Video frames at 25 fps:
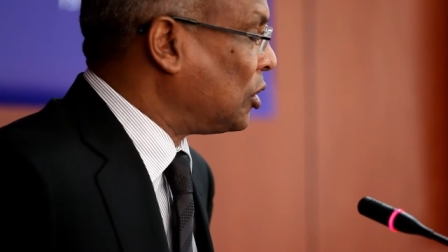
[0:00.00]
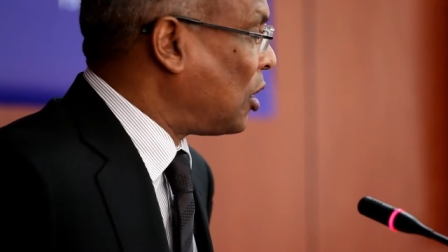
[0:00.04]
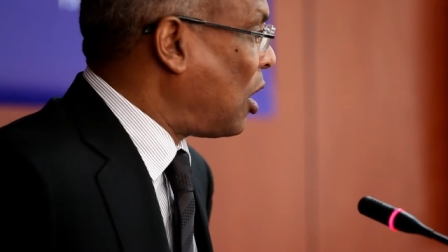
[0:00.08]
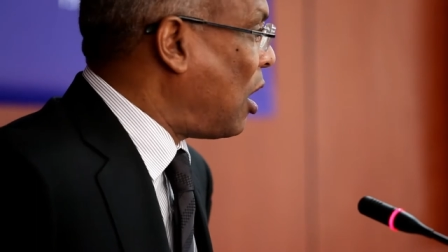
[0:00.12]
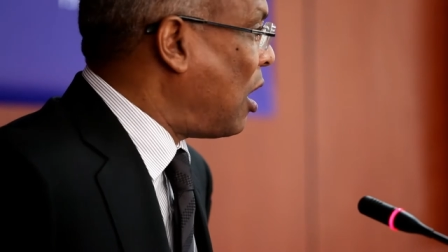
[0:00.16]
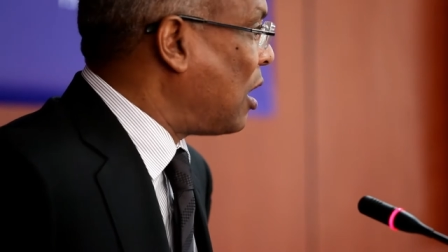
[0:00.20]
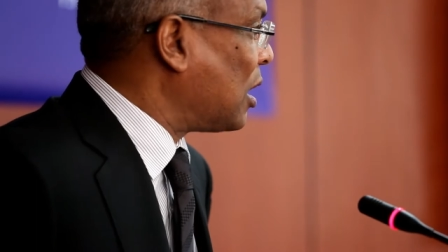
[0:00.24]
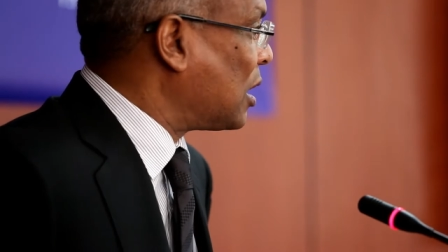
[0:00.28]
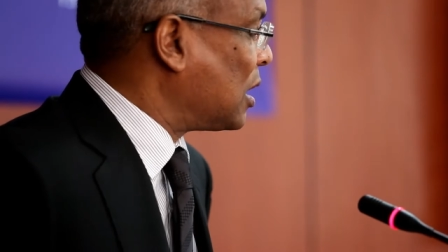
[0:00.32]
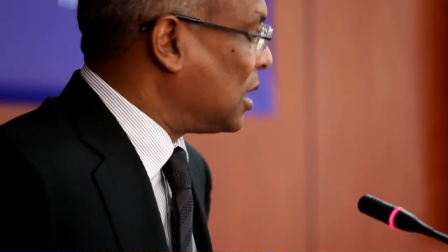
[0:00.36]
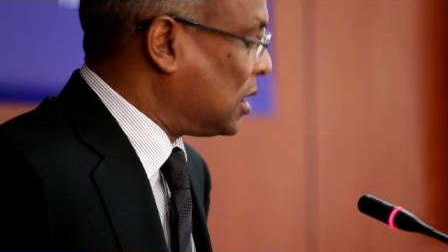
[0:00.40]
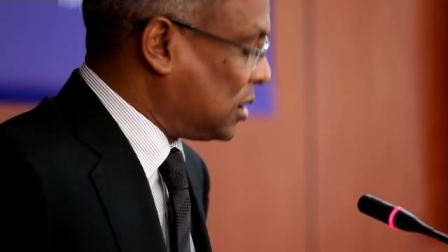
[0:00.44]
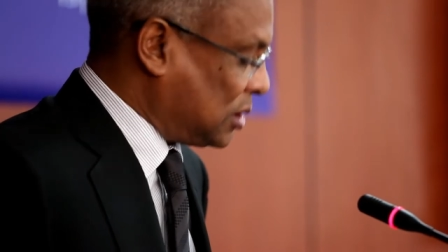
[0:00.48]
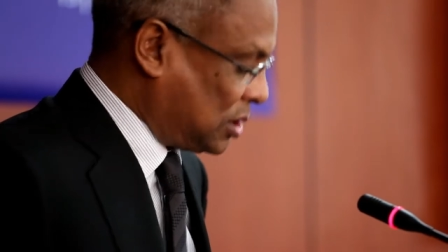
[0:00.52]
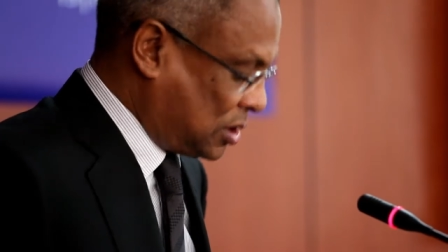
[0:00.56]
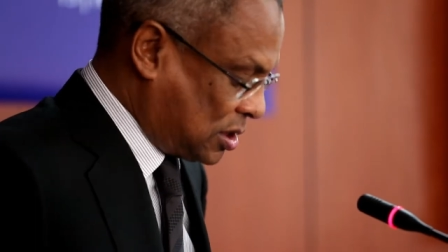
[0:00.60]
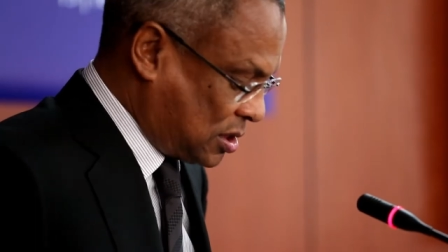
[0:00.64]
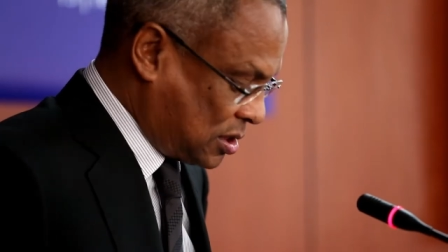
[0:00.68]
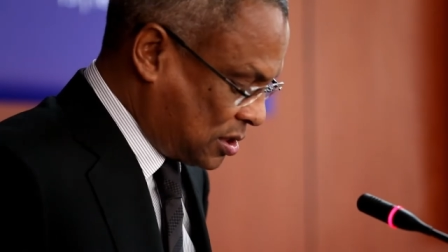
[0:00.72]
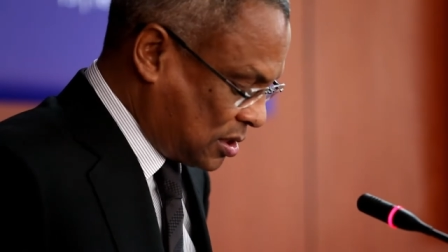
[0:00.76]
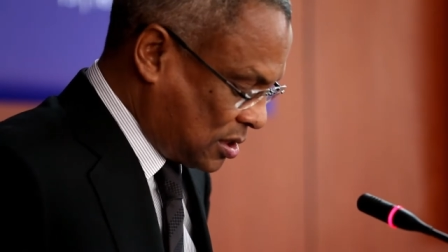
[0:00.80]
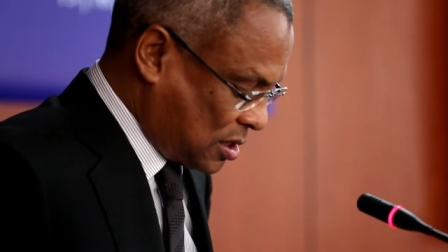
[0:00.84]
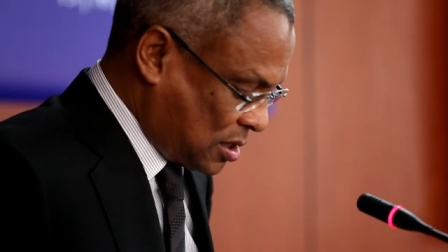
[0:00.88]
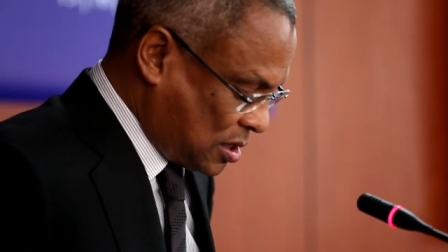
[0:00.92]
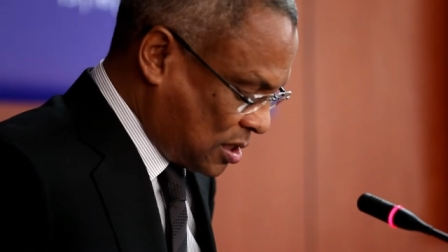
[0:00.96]

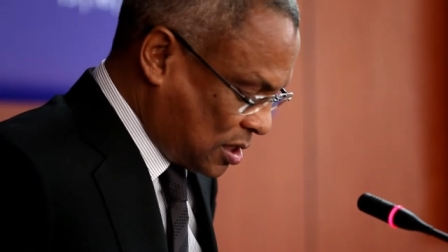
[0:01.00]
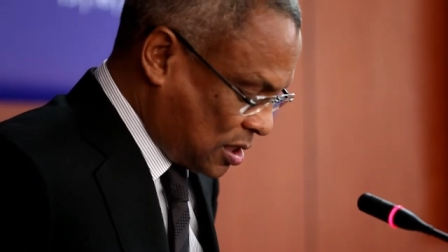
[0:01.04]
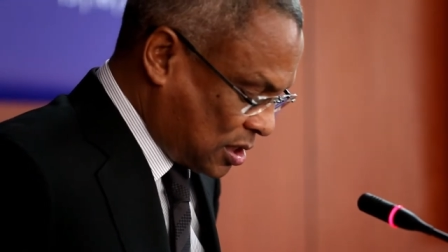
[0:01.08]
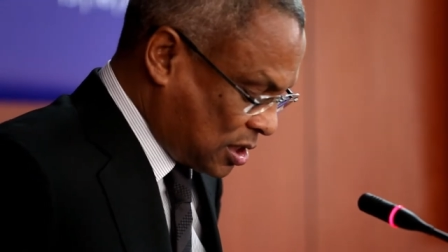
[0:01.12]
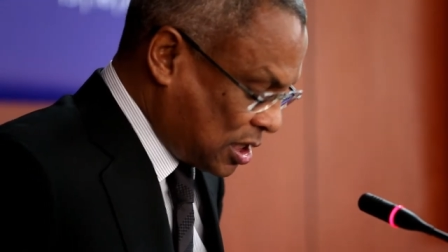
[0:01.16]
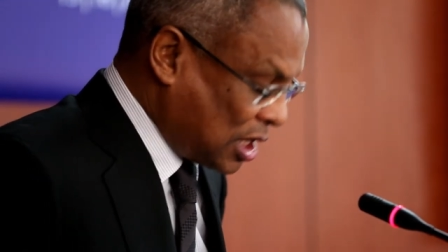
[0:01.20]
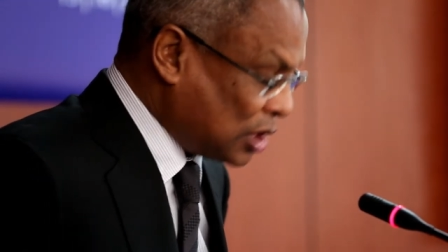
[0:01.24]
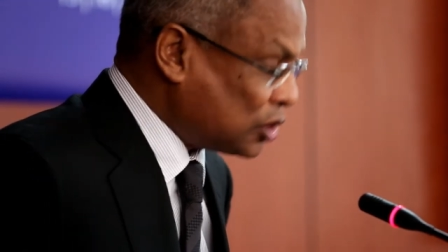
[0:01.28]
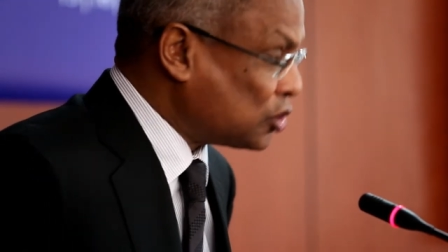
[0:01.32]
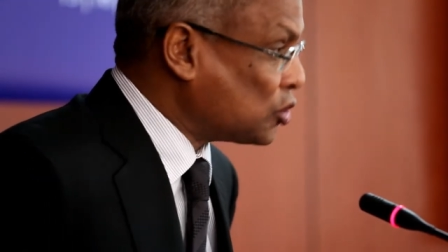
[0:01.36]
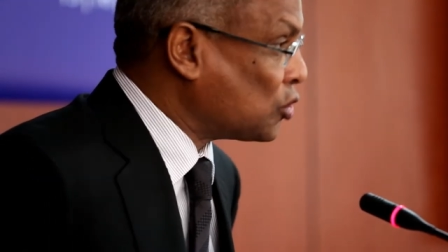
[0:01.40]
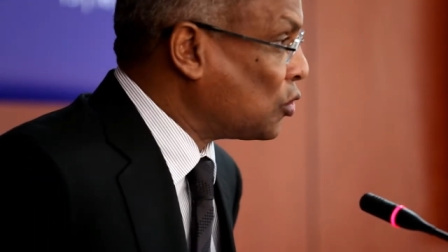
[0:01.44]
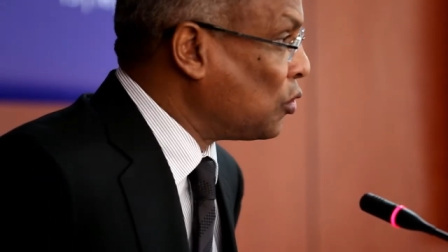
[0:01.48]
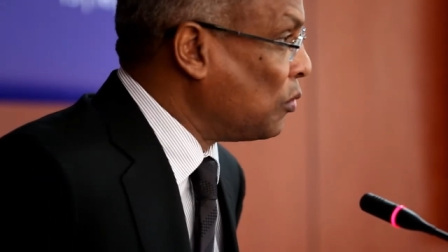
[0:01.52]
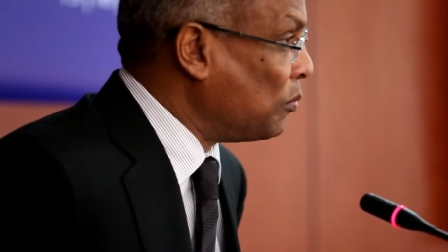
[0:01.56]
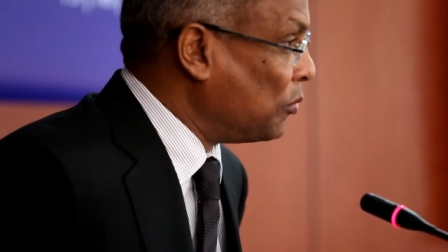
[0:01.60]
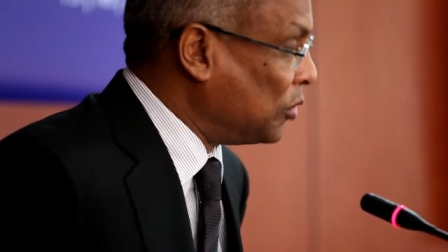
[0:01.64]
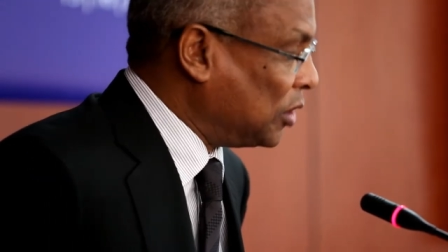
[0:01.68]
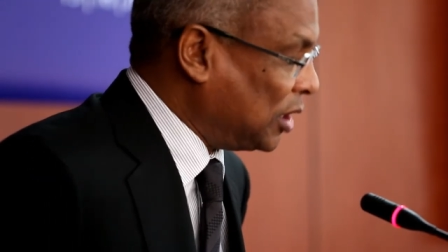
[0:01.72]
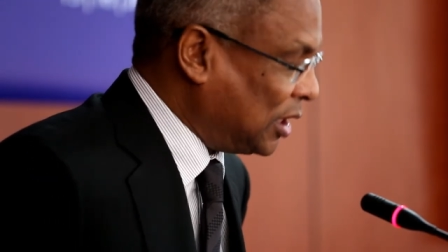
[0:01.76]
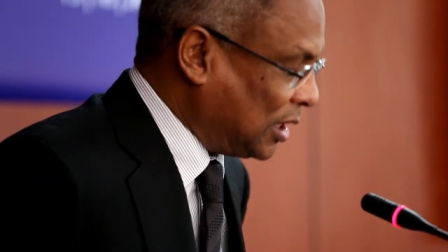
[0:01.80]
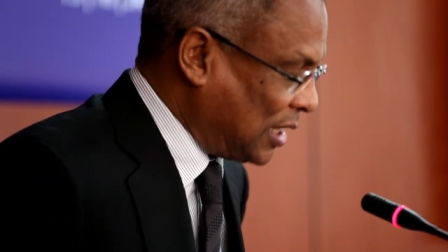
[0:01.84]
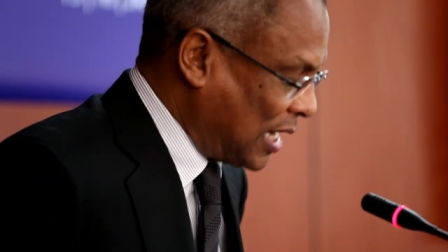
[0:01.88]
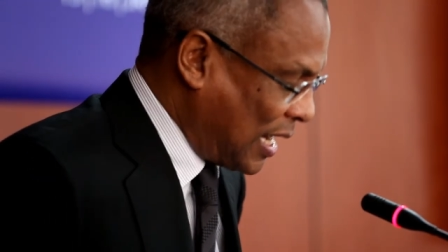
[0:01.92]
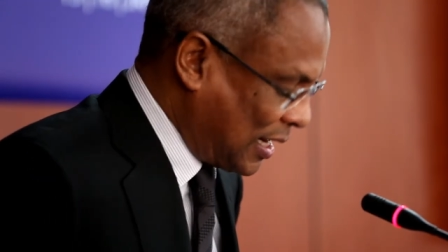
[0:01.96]
drogas nas
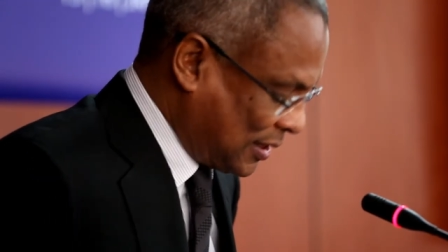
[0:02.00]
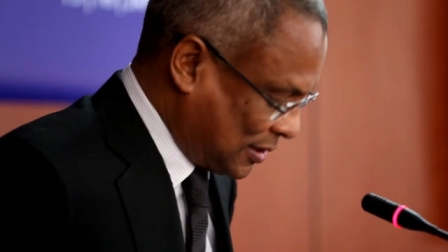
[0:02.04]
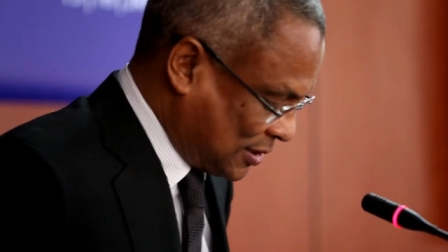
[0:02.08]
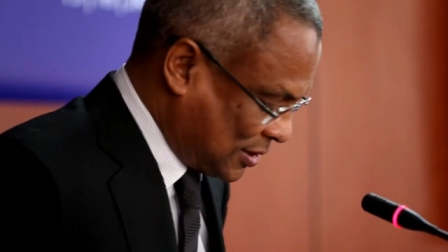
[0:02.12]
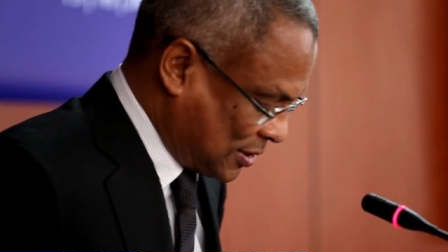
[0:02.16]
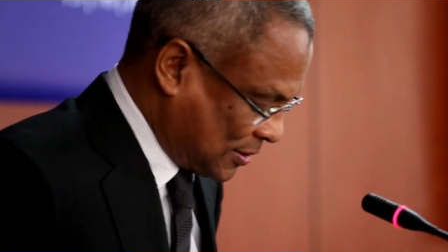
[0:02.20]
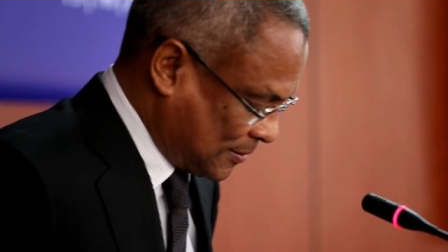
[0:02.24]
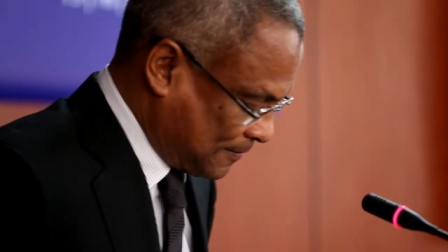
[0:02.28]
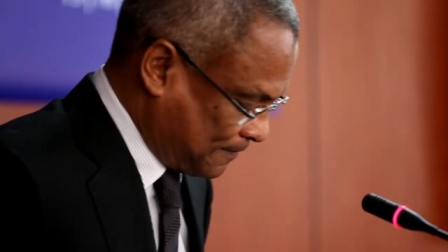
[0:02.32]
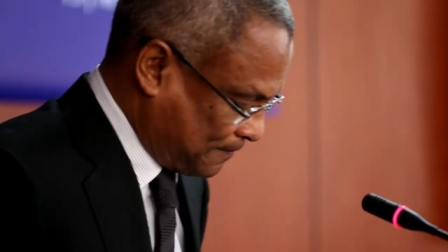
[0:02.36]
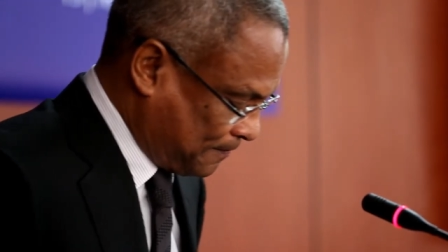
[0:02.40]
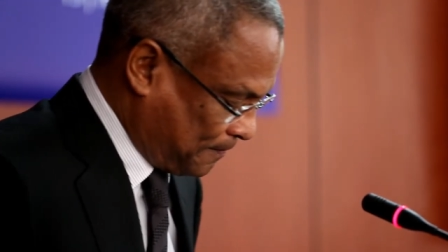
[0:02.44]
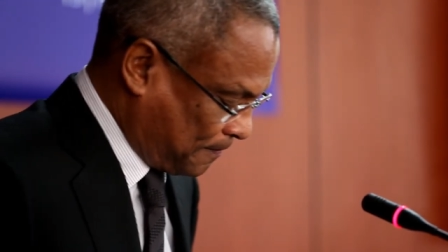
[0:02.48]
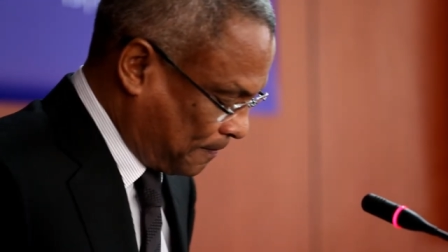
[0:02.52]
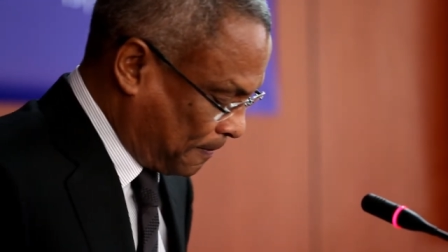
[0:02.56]
comunidades.